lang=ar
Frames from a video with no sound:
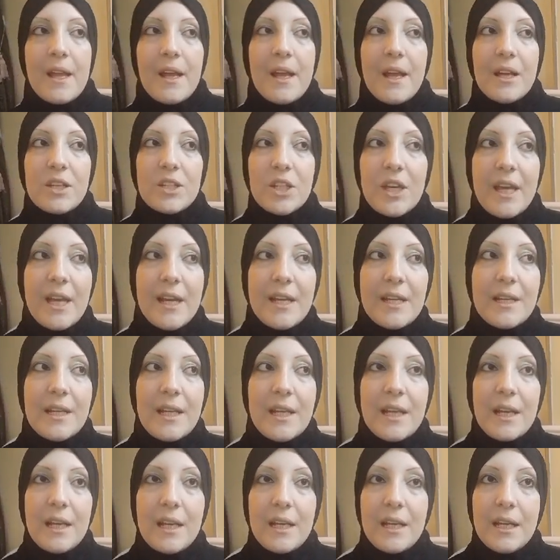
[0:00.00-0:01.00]
عشان
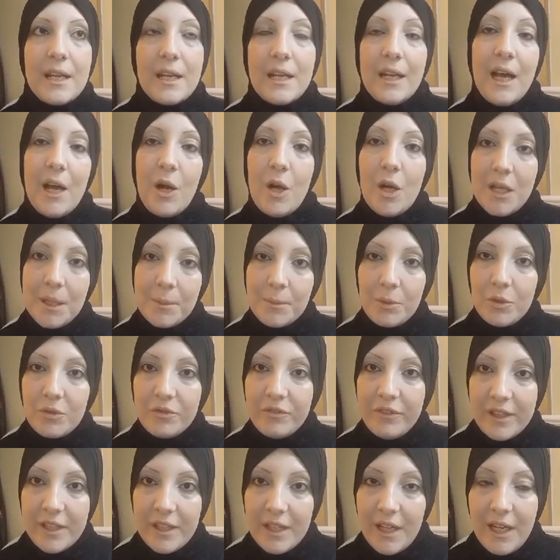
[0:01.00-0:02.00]
الحاجب
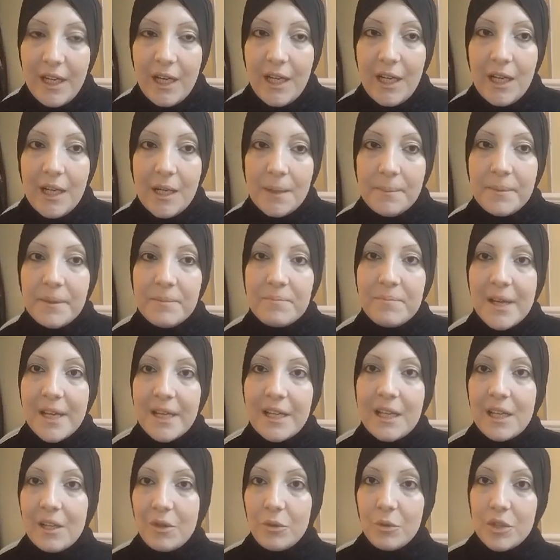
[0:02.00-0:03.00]
الرفيعه
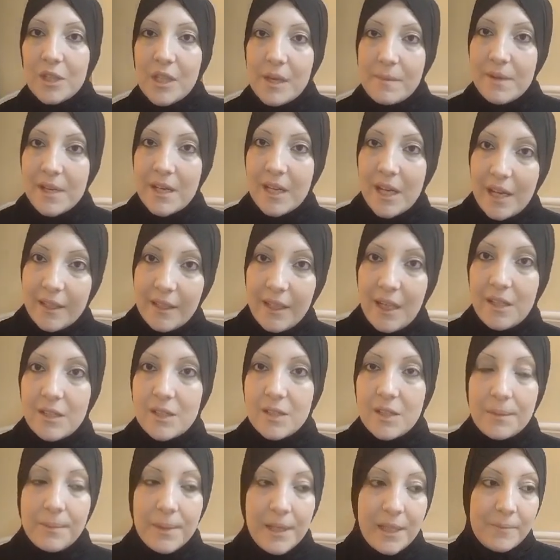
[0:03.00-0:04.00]
بتبين للي قدامي ان انا
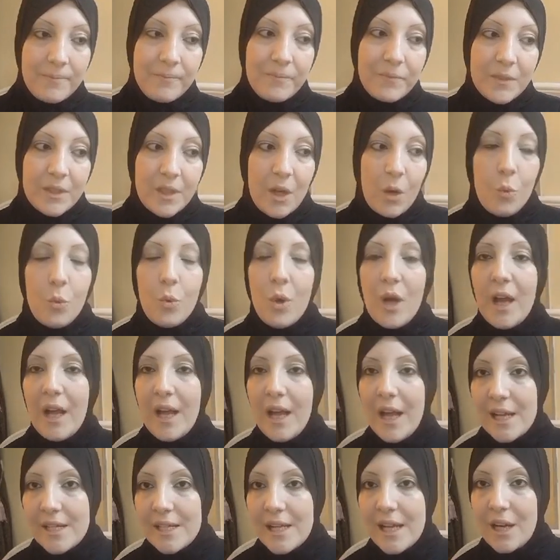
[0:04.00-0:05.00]
عصبيه هو
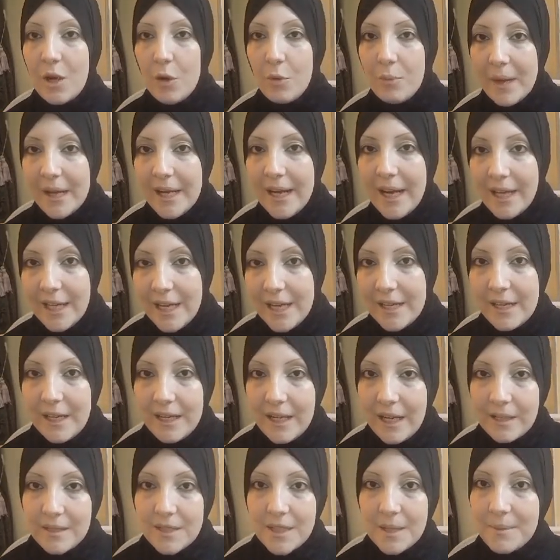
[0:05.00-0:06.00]
انا لو بان عليا ان
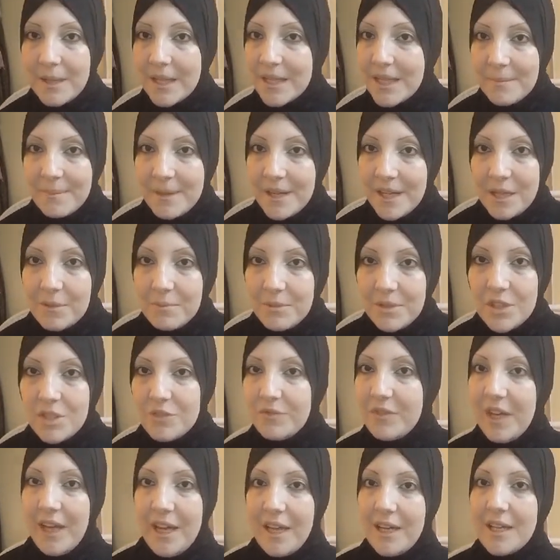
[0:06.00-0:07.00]
انا عصبيه ده ما يعيبنيش
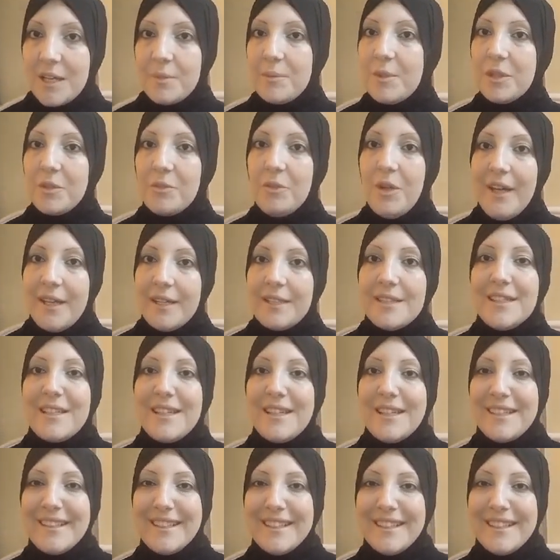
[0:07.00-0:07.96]
في حاجه برضو عادي